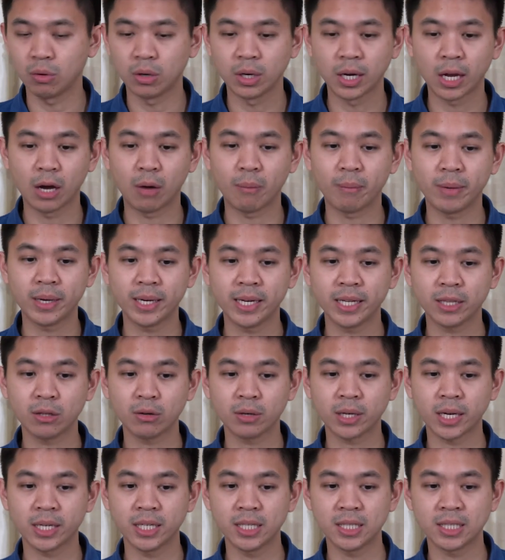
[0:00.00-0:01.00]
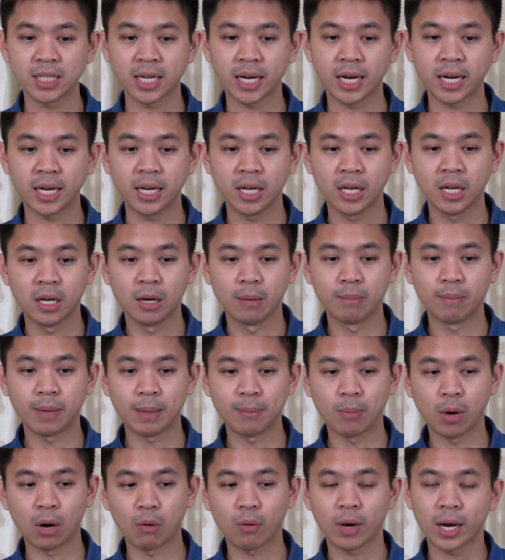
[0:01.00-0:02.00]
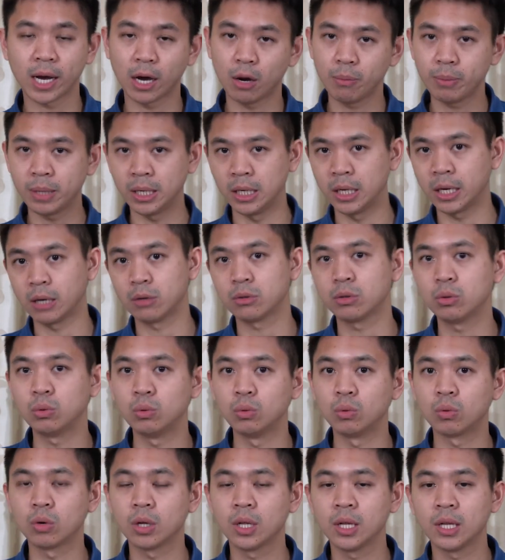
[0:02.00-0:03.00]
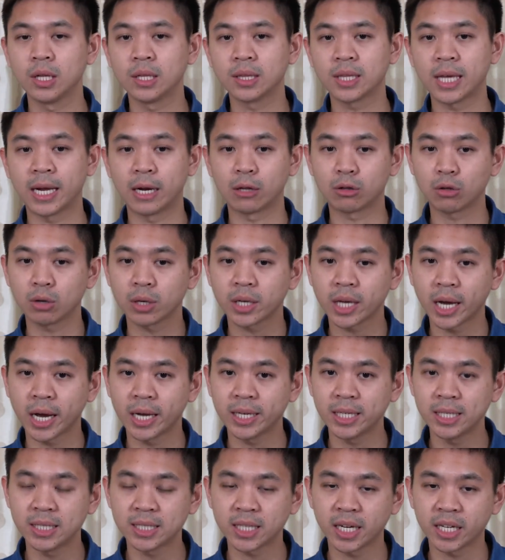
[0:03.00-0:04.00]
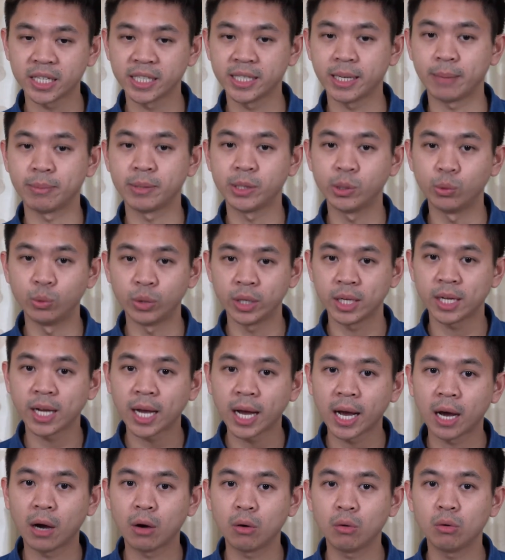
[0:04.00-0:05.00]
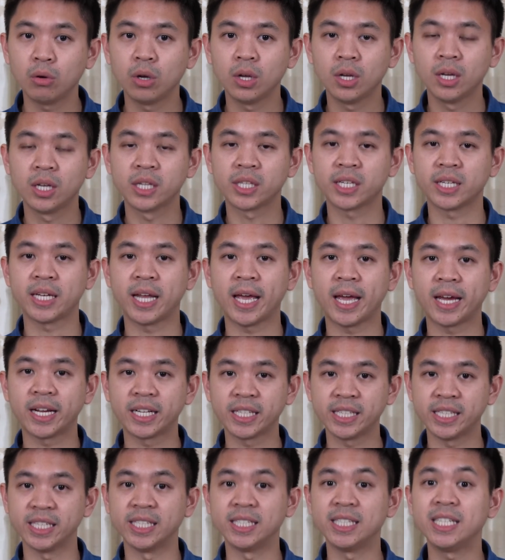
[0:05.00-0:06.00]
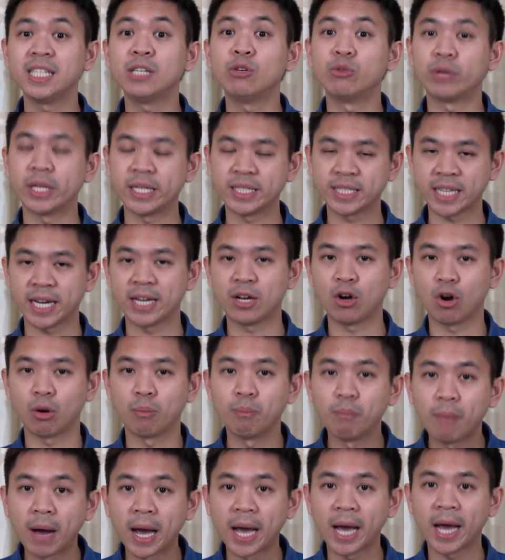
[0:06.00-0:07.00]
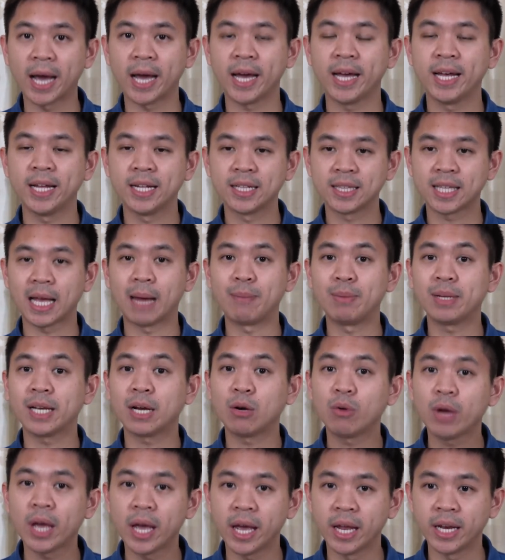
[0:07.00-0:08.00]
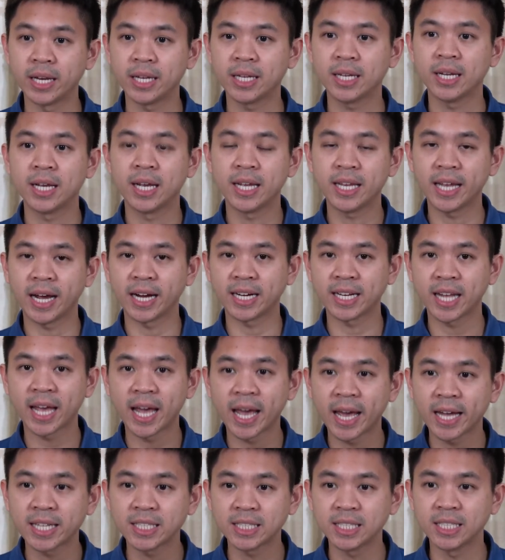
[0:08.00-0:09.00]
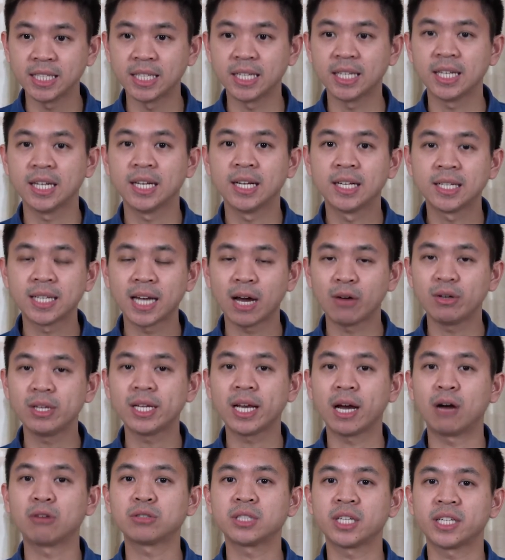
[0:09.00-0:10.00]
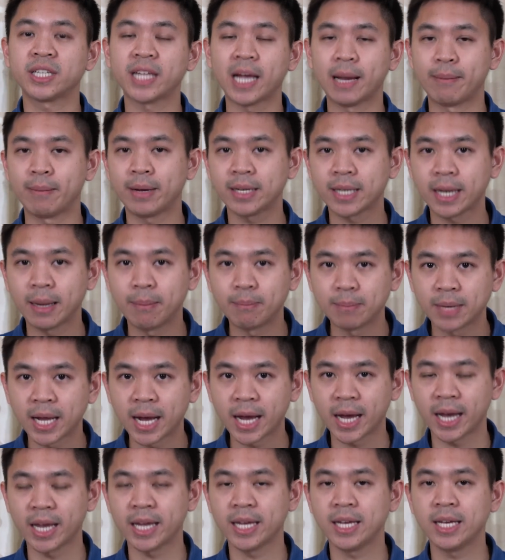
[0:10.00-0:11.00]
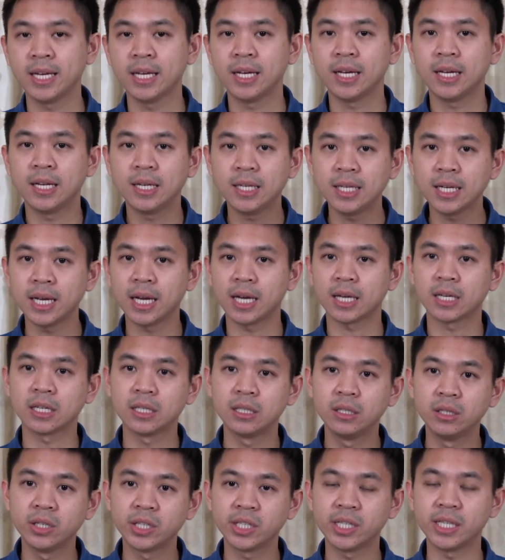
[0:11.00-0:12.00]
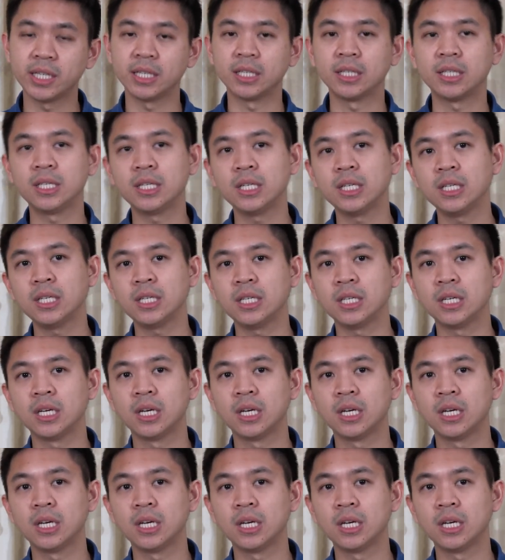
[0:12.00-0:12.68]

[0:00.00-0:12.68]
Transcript: เราไม่ได้ต้องการที่จะมาบอกว่าเขาผิดหรือเขาถูกแต่เราต้องการที่จะสนับสนุนให้เขาแสดงสิ่งที่อยู่ในใจออกมาตามที่เขาเห็นอย่างแท้จริงเท่าที่เขาจะสามารถทำได้เนี่ยคือสิ่งที่